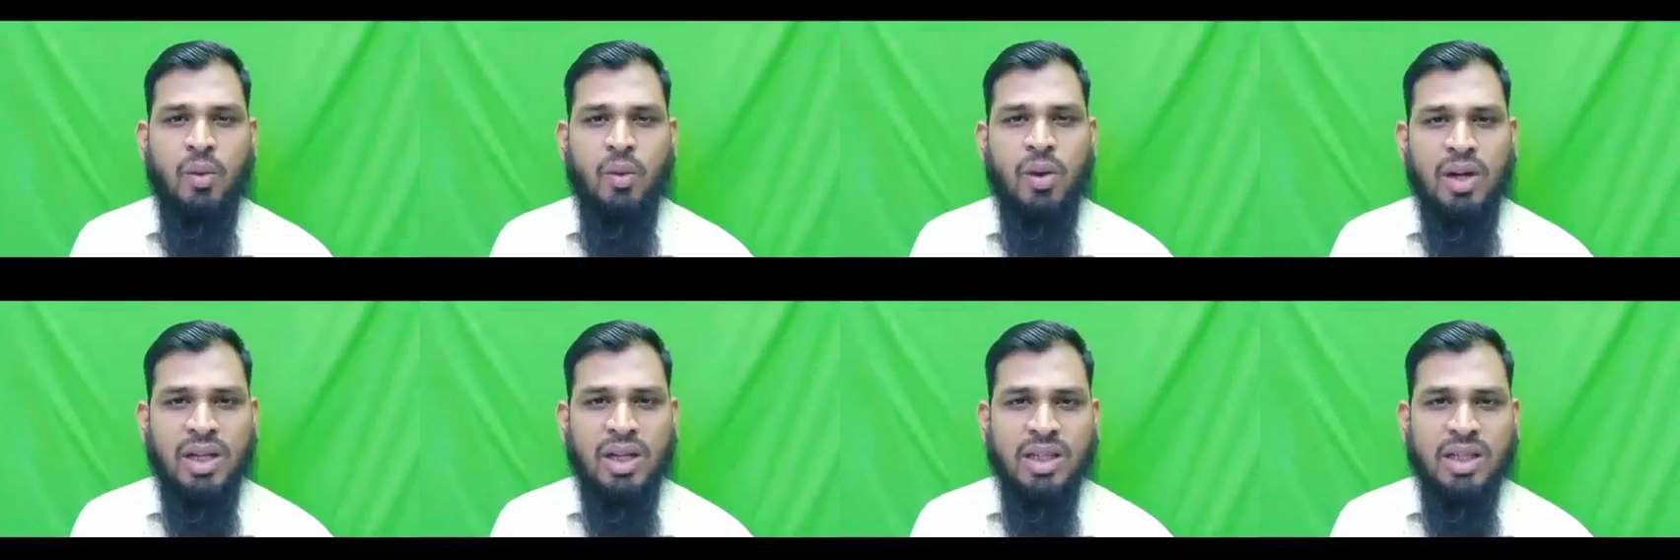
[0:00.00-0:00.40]

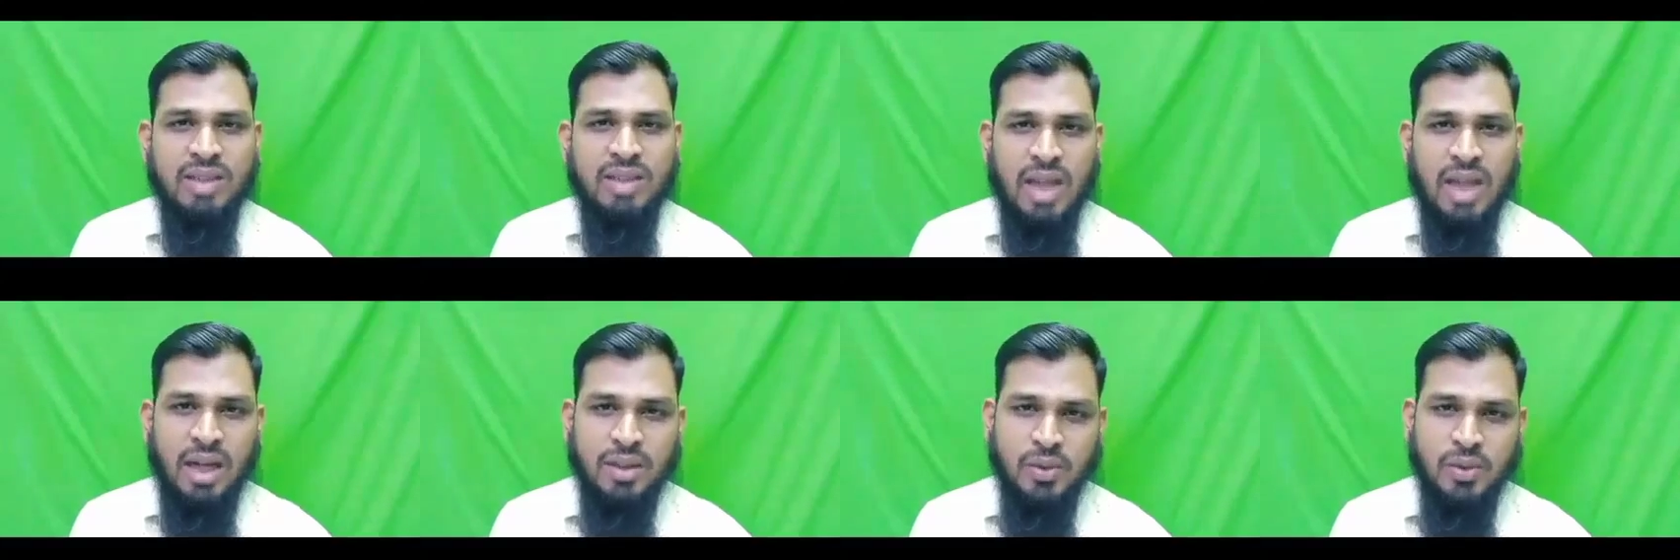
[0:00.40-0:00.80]
உங்களுக்கு
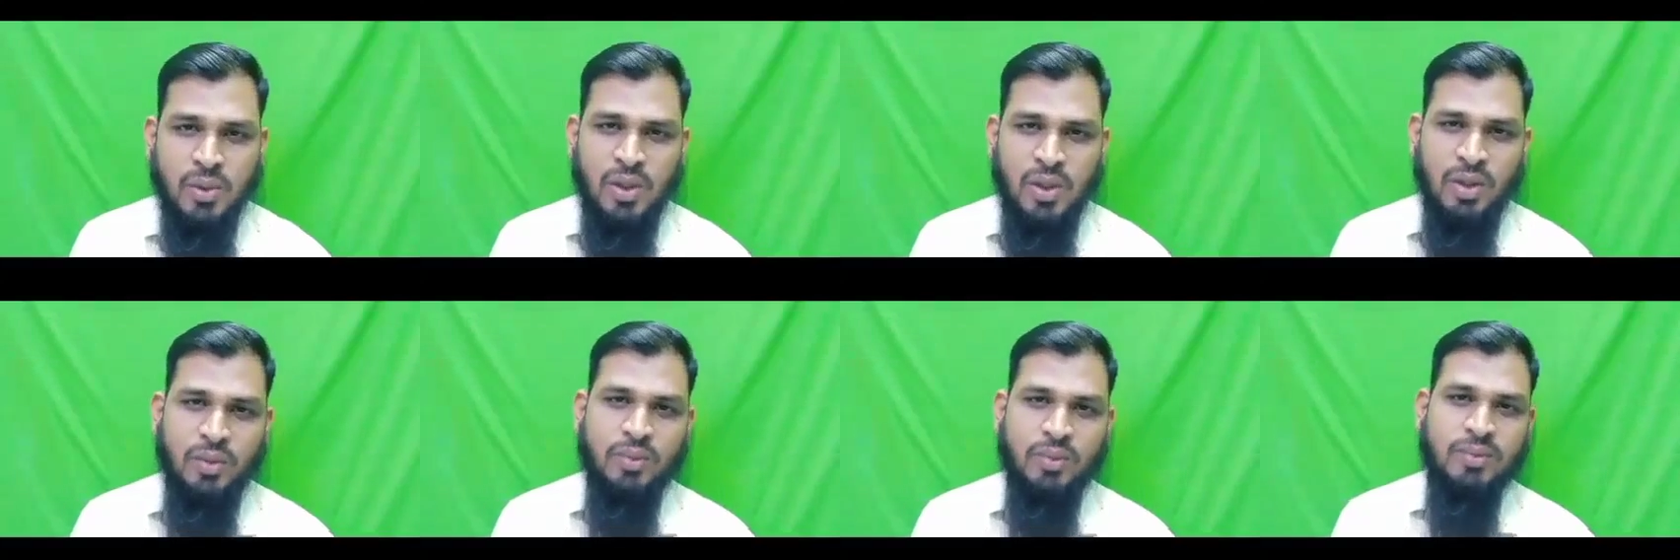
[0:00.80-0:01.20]
எதுக்கு நாங்கள்
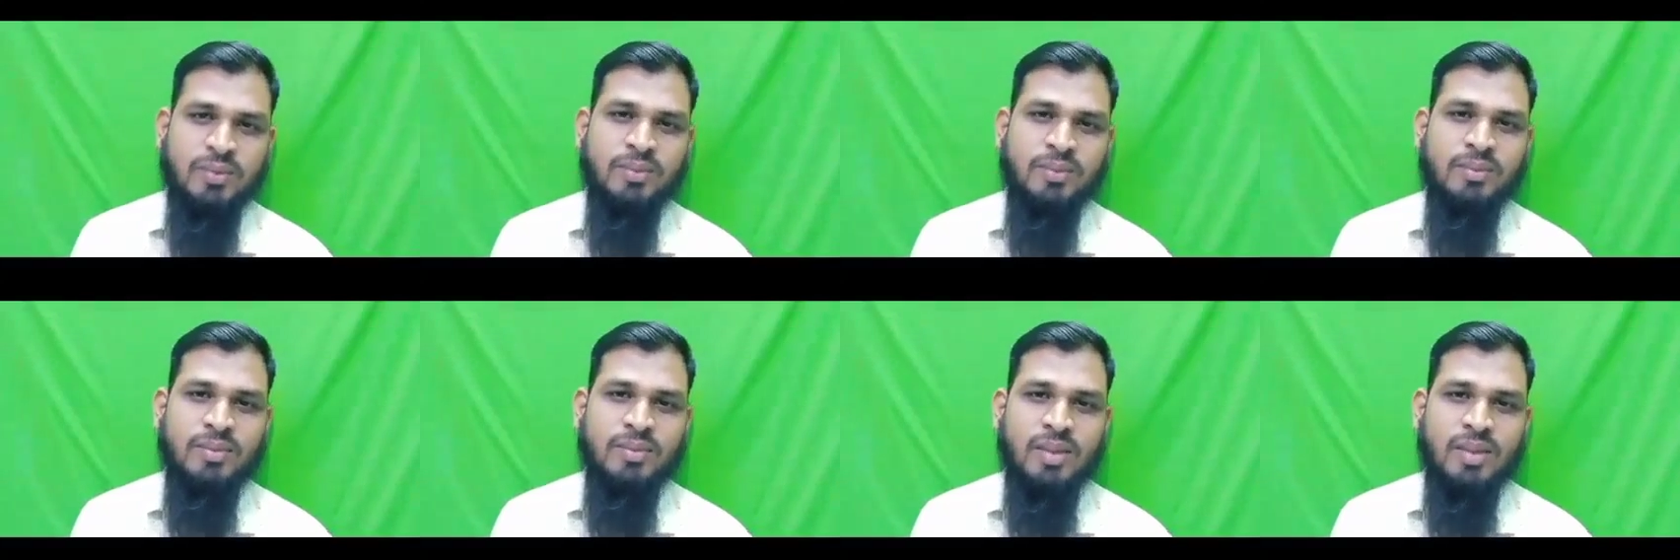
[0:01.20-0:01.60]
சொல்லணும்
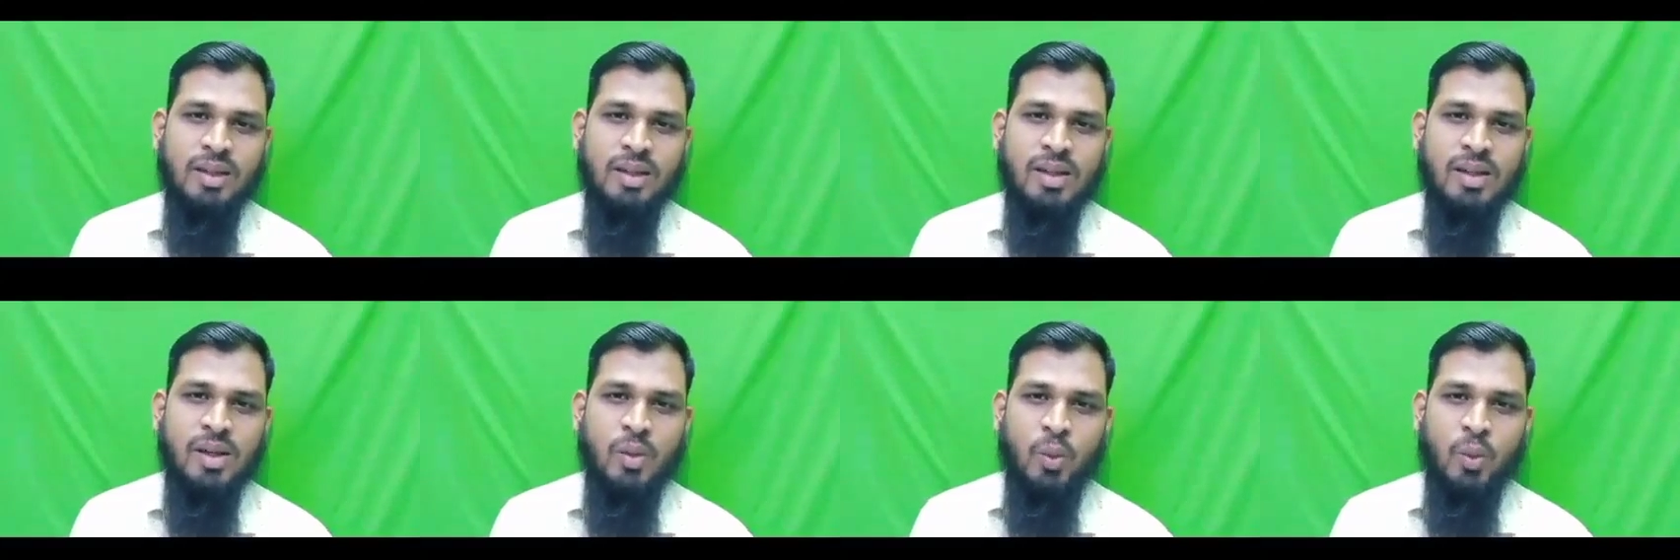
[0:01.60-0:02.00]

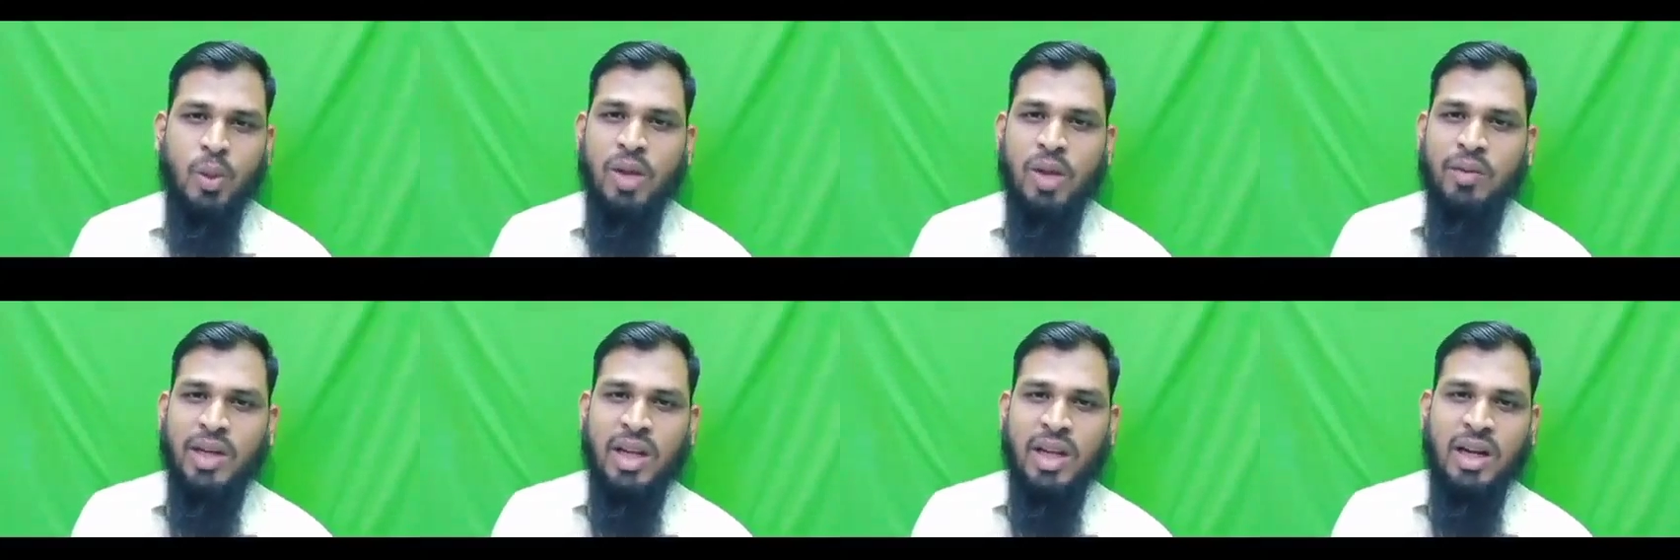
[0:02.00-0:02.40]

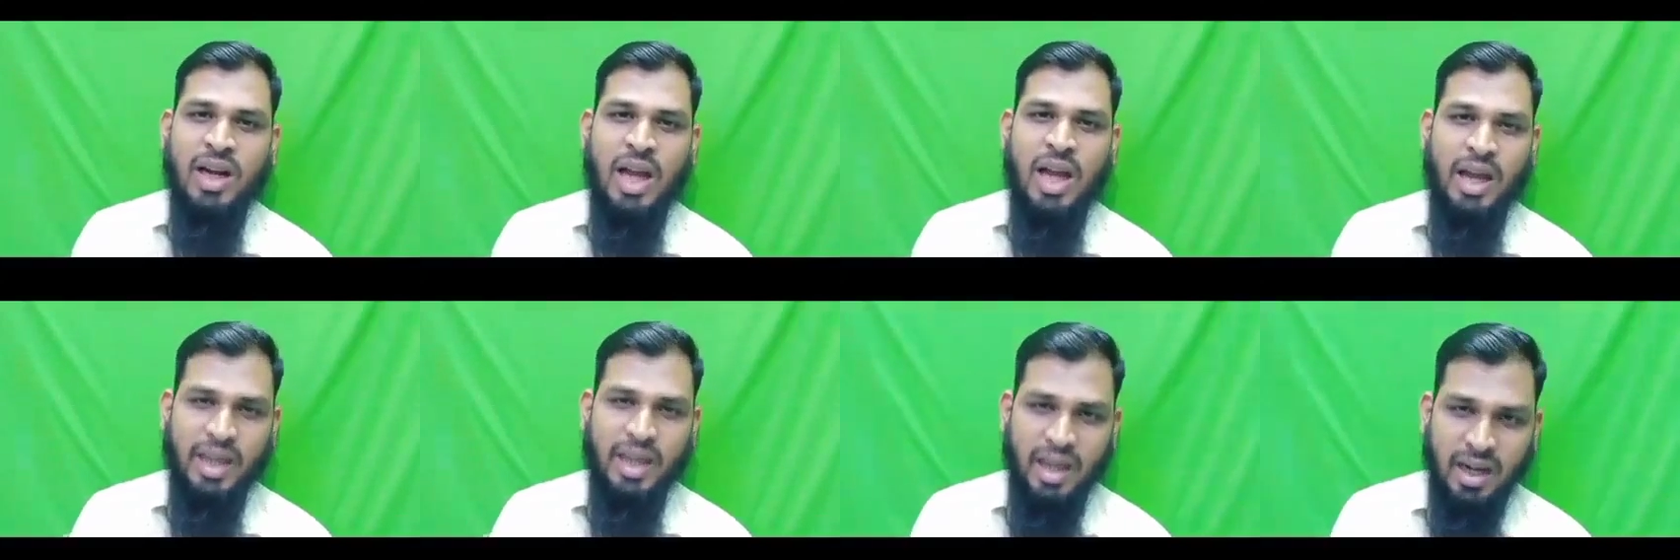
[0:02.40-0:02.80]

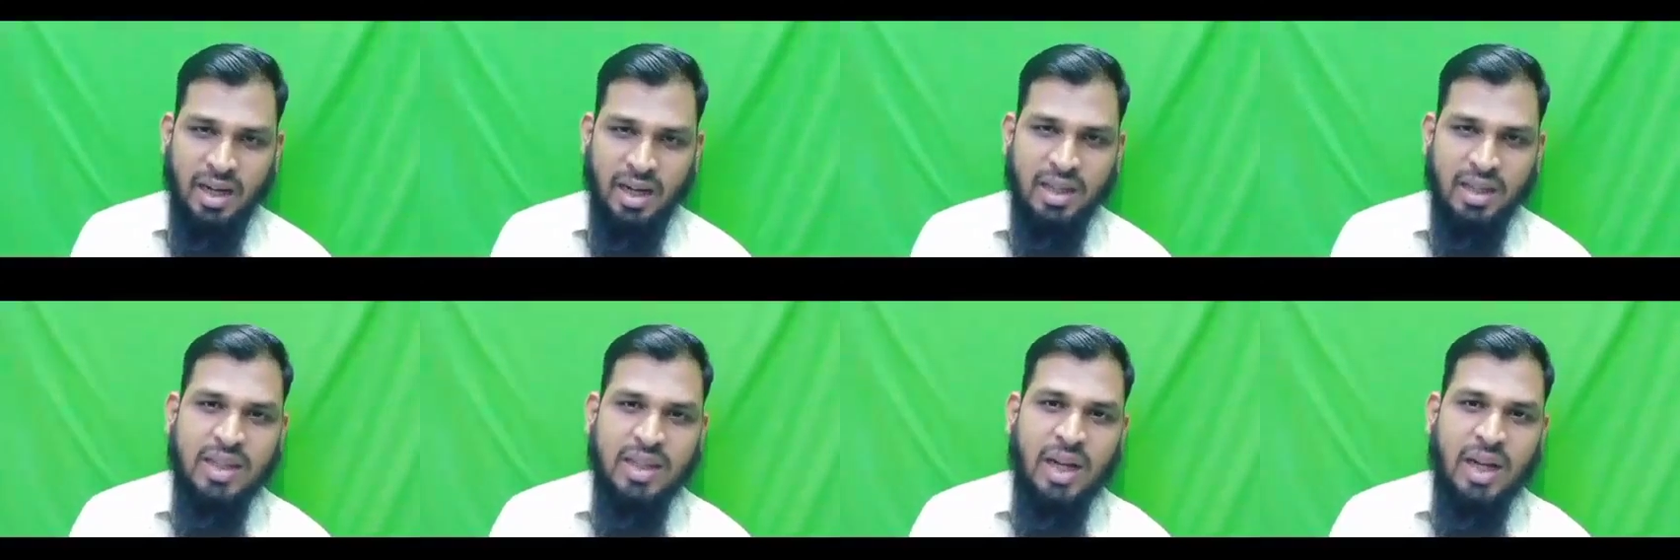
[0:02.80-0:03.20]
உறவினர்களாக
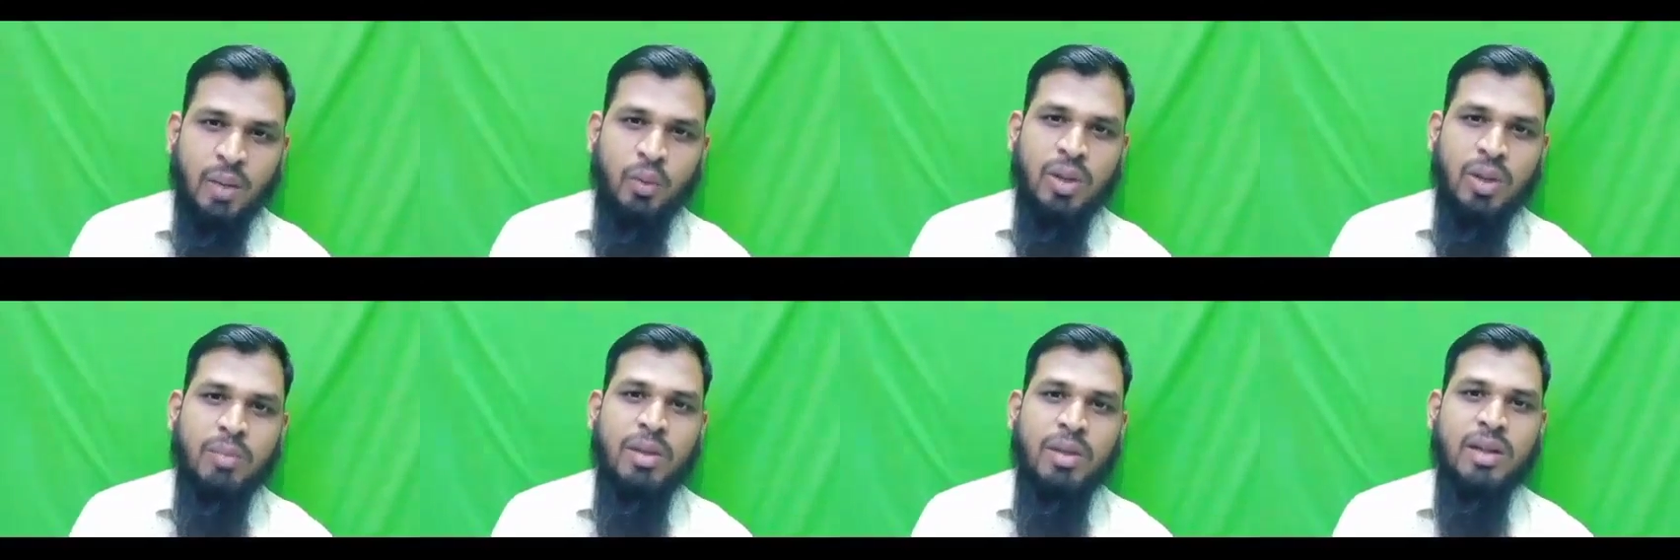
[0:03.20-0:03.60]
எங்களுக்கு தானே
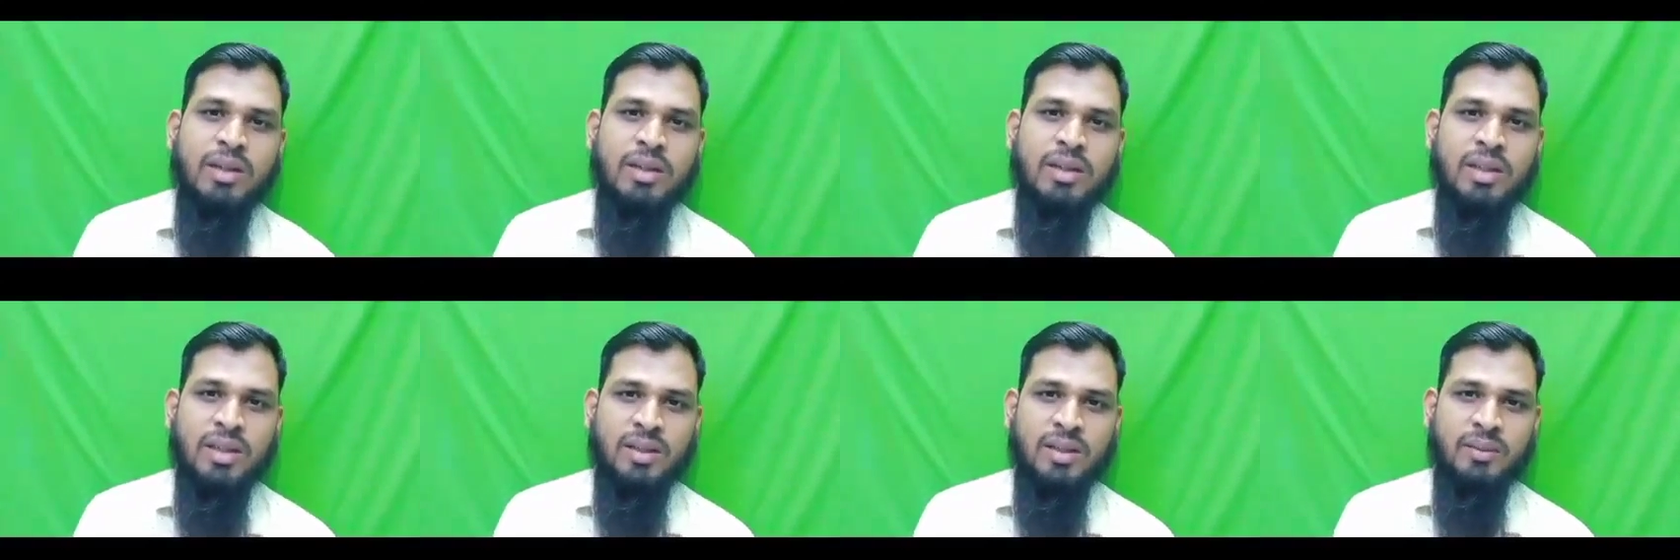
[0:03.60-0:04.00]
உரிமை
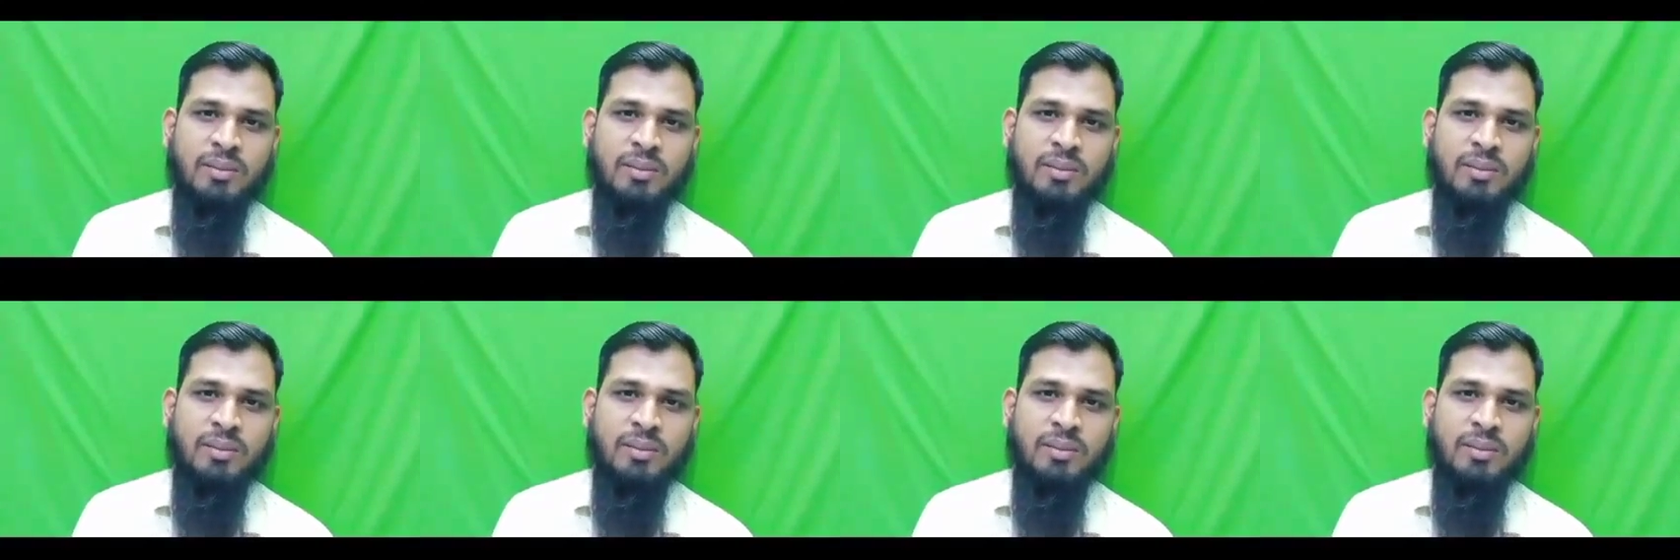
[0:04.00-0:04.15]
இருக்குது